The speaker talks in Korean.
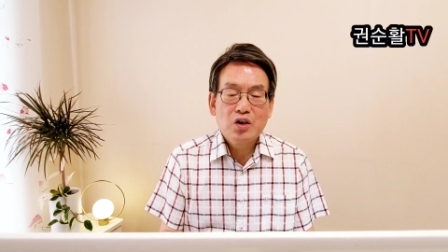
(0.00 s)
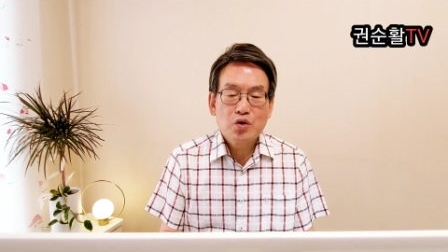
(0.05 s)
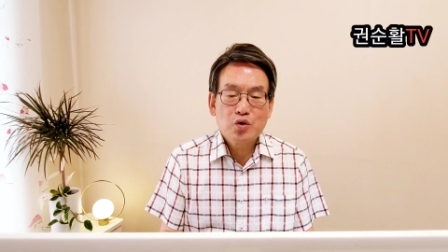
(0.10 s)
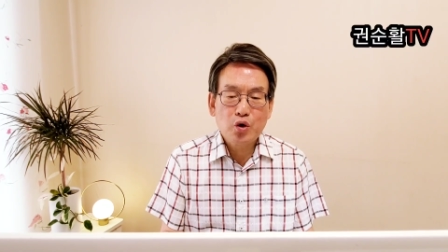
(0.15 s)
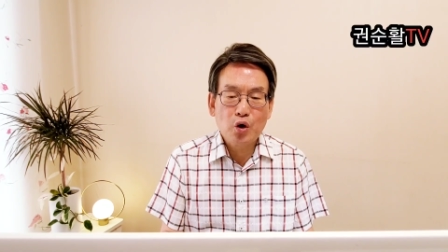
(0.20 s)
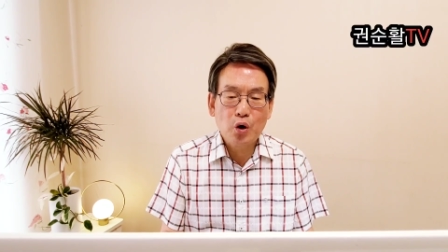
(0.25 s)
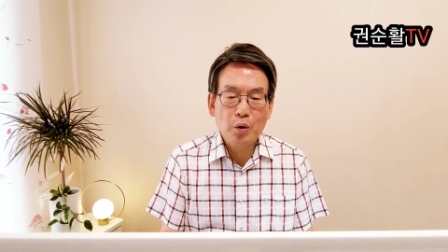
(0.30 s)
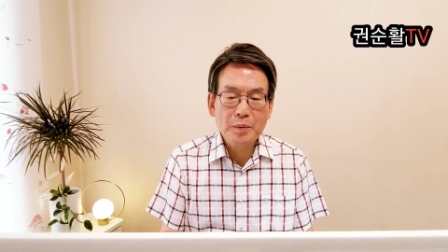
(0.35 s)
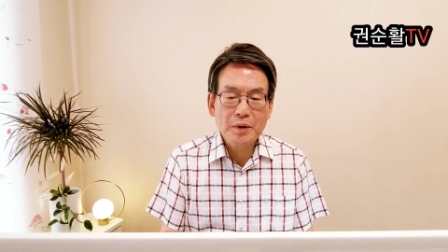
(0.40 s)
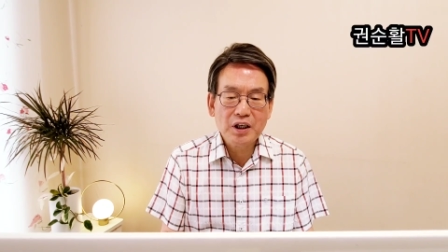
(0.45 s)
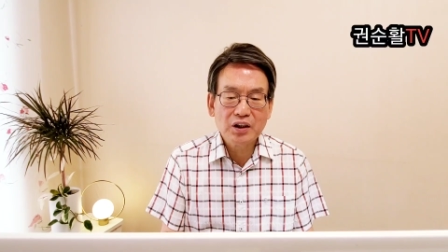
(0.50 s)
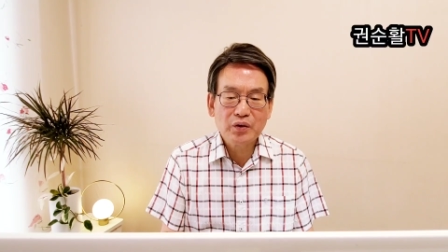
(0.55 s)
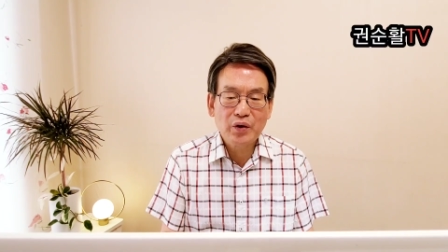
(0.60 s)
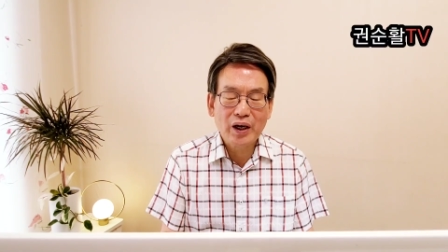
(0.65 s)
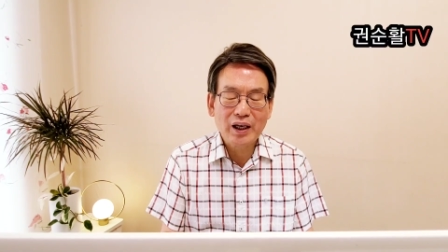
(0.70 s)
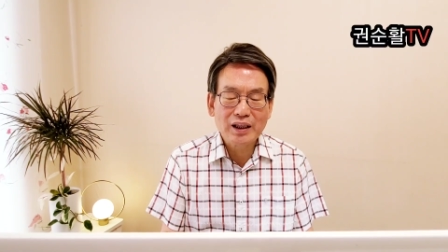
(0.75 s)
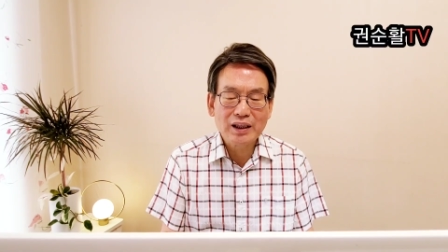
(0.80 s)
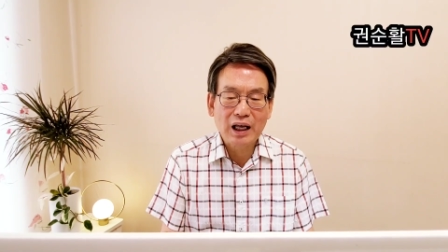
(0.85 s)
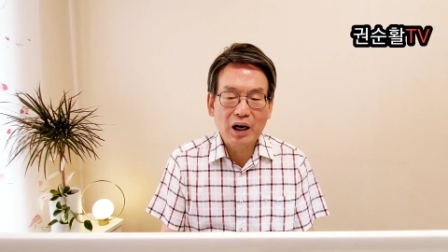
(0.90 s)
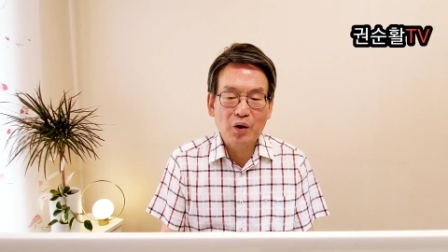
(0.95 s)

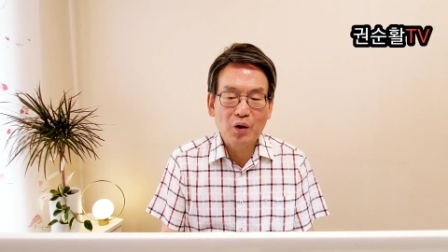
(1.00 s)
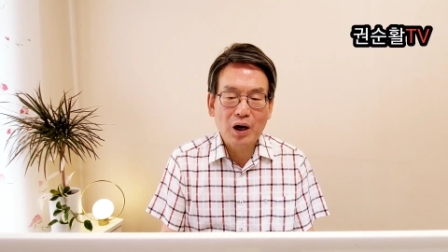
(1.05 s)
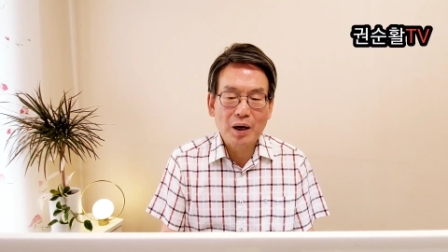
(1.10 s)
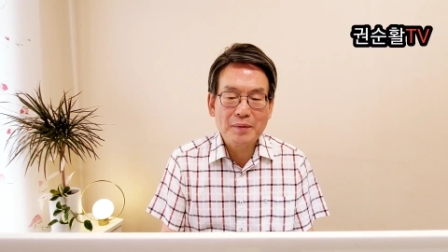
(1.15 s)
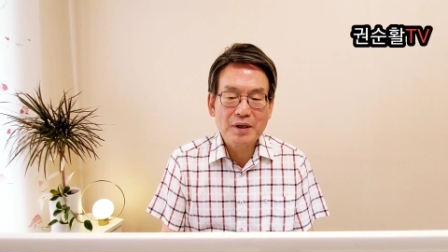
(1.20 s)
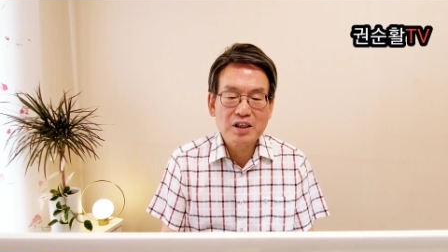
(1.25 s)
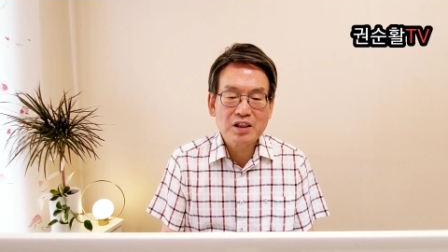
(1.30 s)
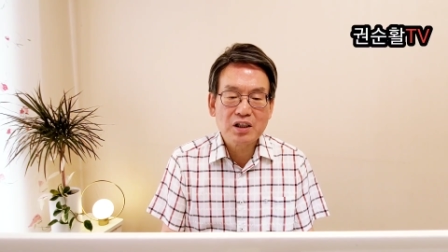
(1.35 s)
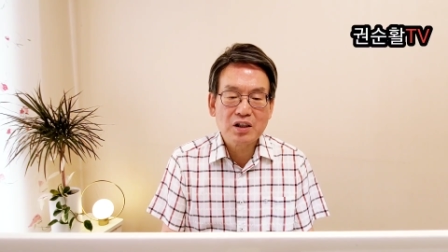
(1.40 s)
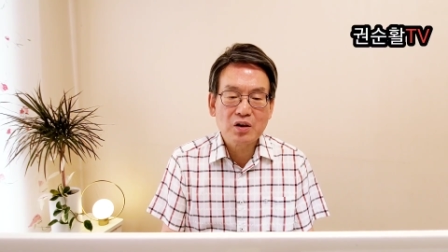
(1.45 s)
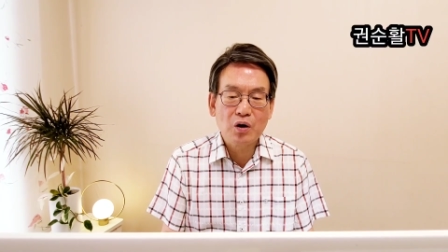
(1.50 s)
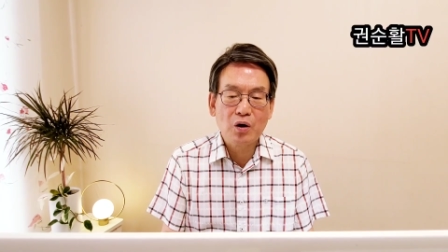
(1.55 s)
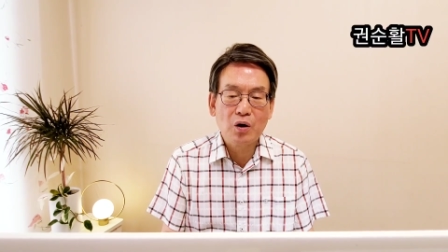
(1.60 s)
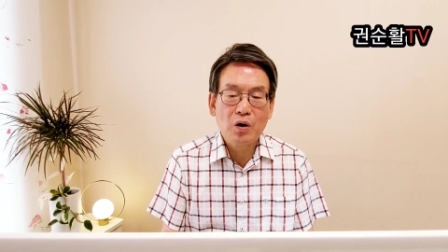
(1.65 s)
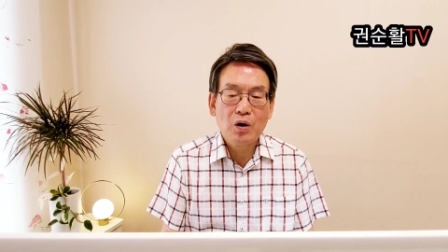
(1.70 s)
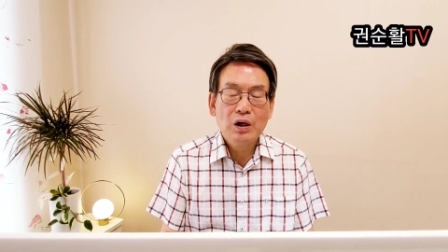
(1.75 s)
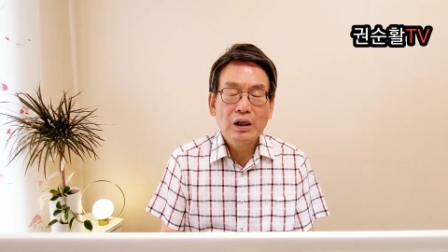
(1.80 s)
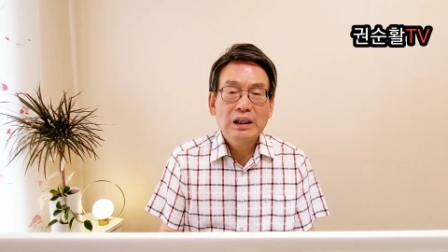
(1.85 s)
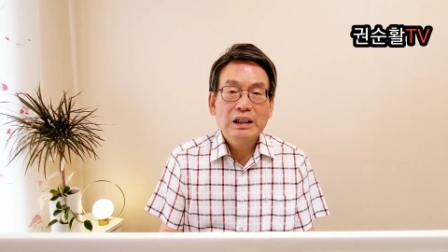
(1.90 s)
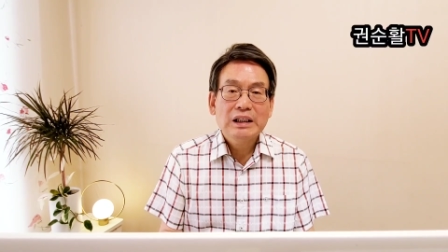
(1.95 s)
소명됐다고
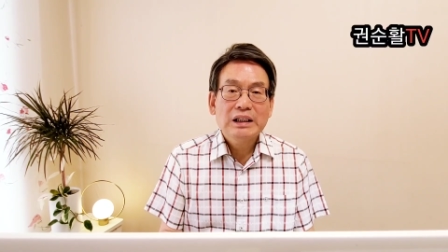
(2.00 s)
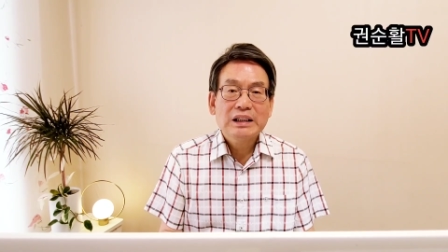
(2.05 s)
하면서도